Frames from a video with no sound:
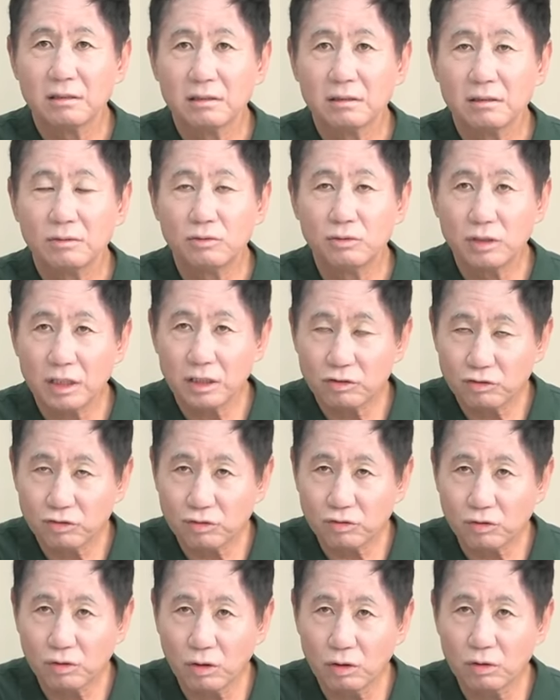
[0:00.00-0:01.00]
우리의
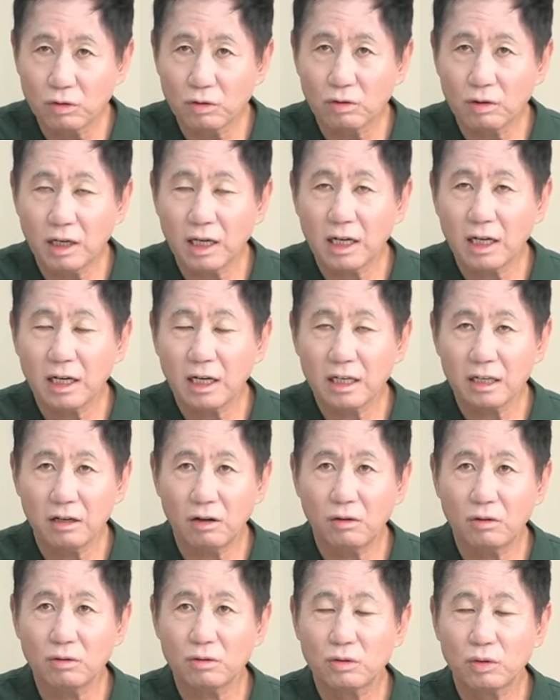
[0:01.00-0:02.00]
주권과
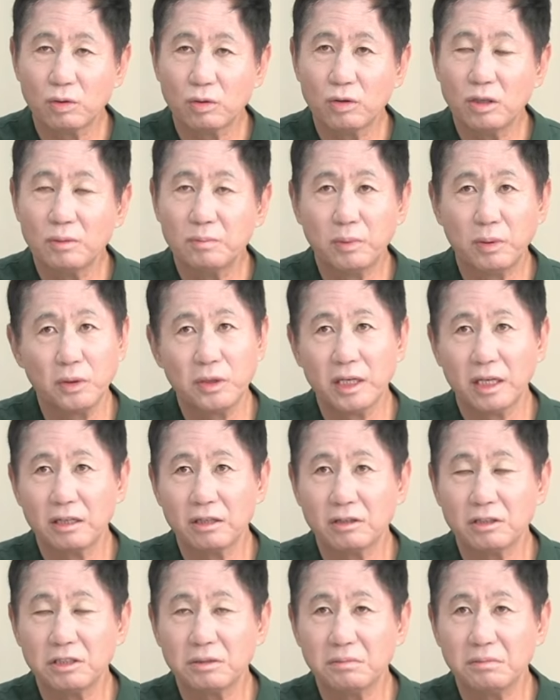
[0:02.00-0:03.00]
영토를 포기하는
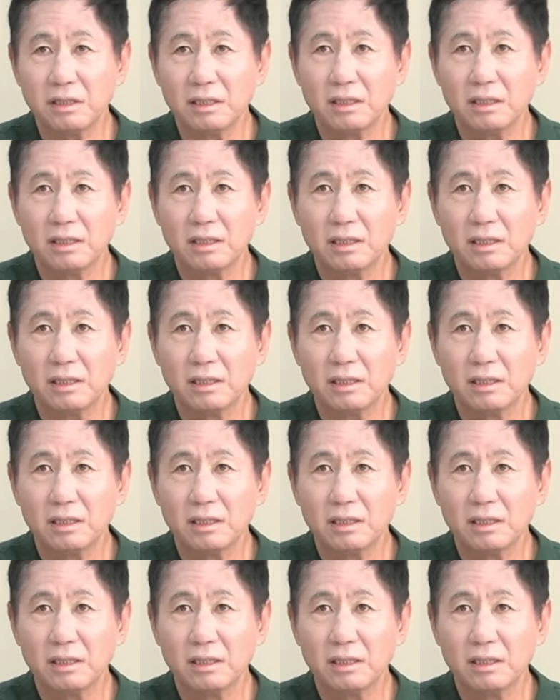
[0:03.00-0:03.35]
것입니다.